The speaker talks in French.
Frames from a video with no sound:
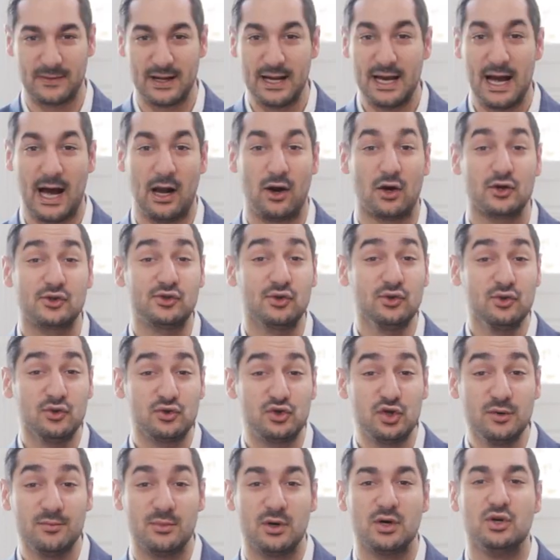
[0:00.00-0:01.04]
Alors sur
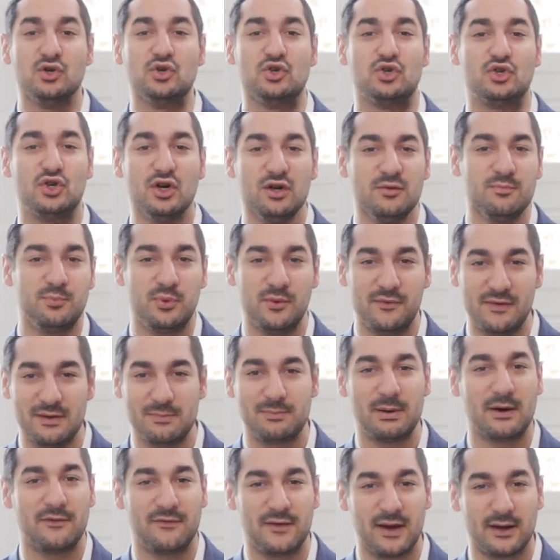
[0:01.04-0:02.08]
YouTube, je ne pouvais
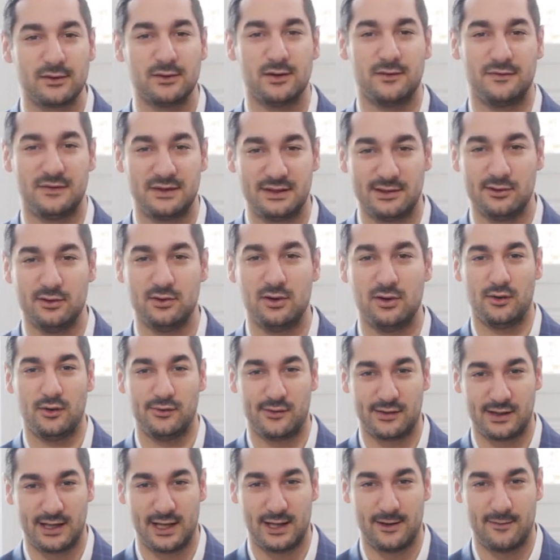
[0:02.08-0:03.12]
pas faire de vidéos
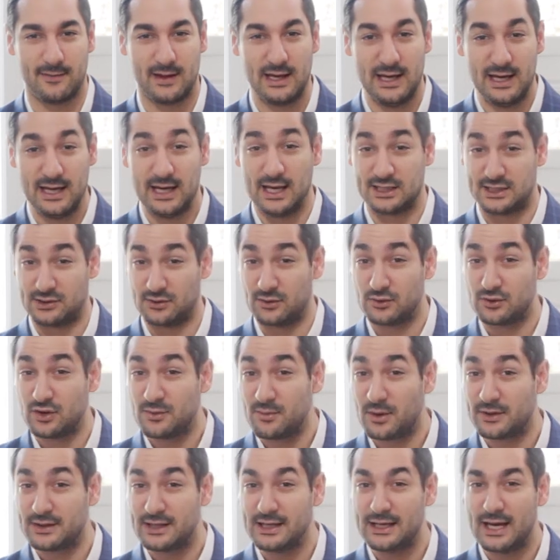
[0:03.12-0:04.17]
anglais. Et j'ai donc
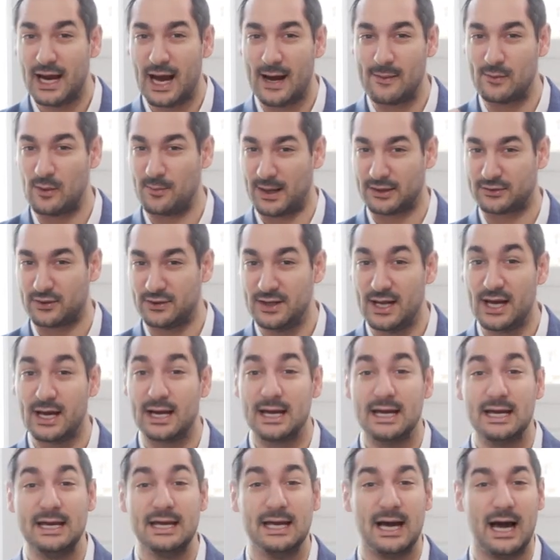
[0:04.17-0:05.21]
demandé à mon partenaire
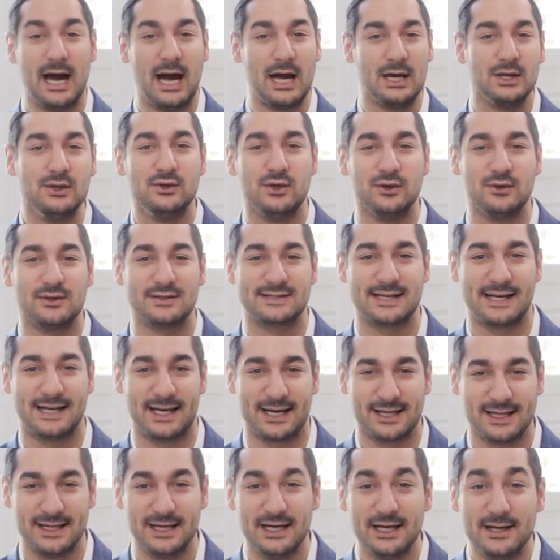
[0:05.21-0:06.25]
et à une de nos
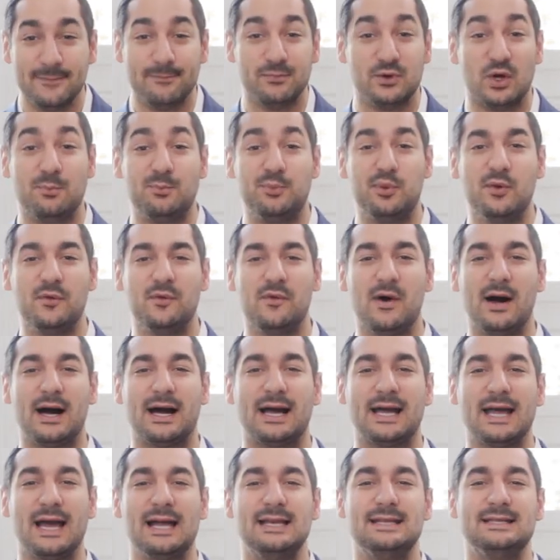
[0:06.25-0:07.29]
salariés de pouvoir
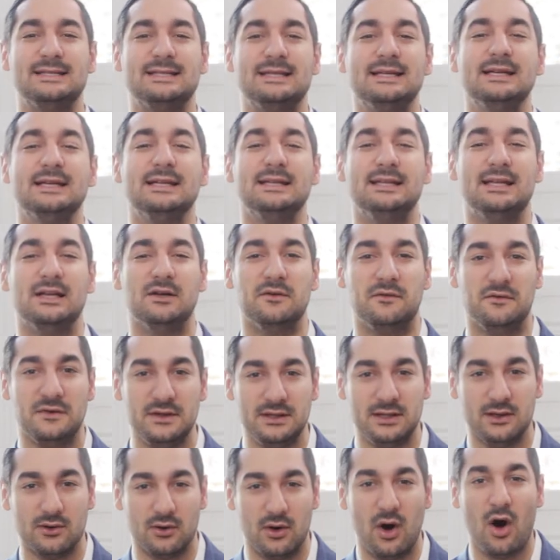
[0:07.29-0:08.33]
réaliser des
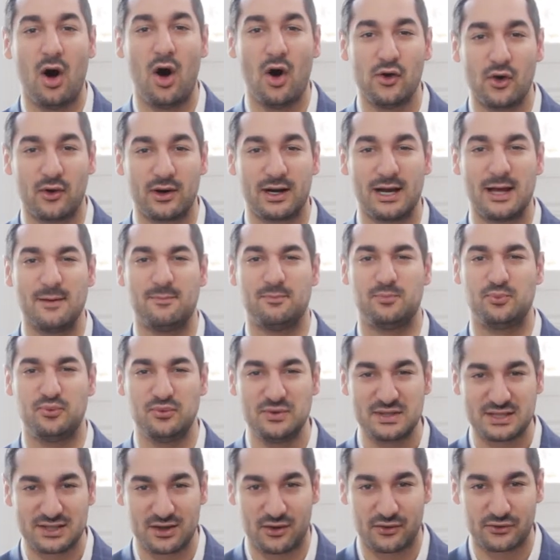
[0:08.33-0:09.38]
vidéos en anglais
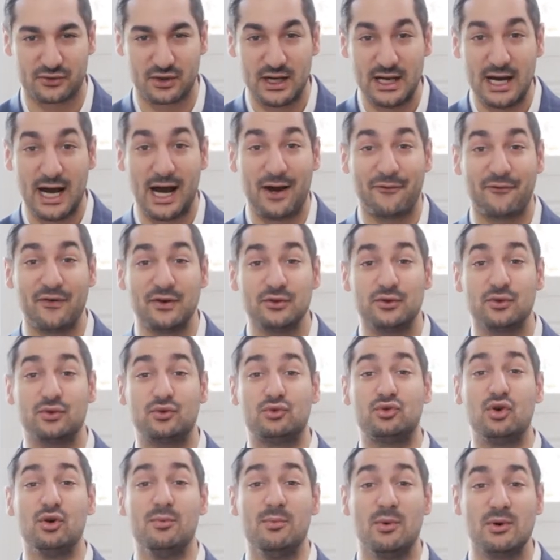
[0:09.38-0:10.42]
puissantes afin de
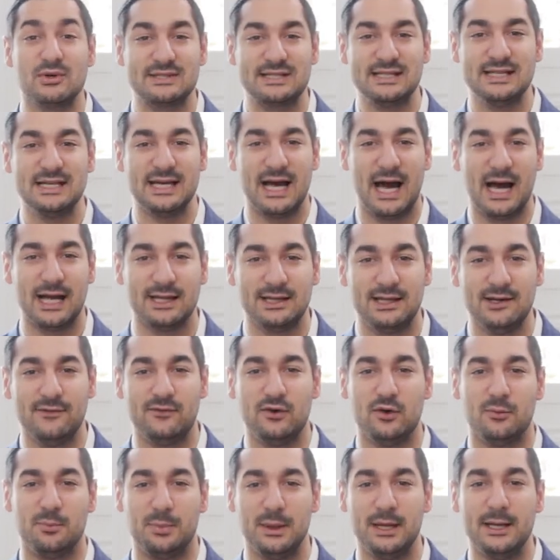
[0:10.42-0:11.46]
commencer à
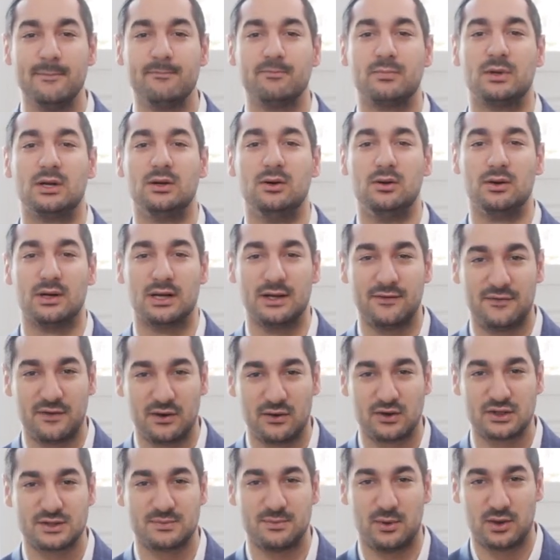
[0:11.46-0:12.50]
développer le
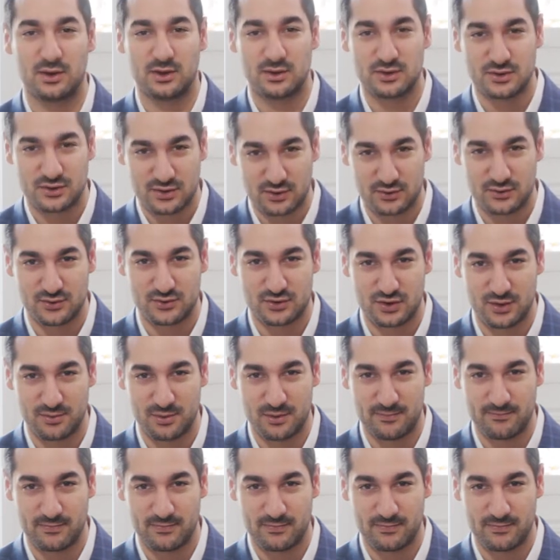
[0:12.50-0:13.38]
référencement sur YouTube.